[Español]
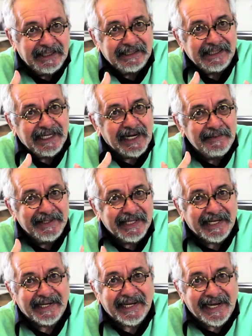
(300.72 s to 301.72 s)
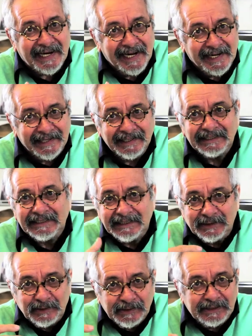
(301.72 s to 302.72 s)
es realmente que crear
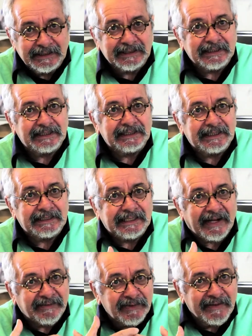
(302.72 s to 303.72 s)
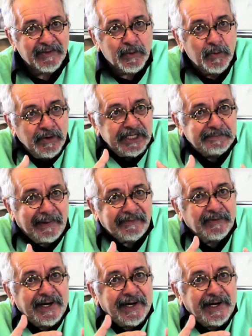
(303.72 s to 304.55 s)
eh, la ciudad como un espacio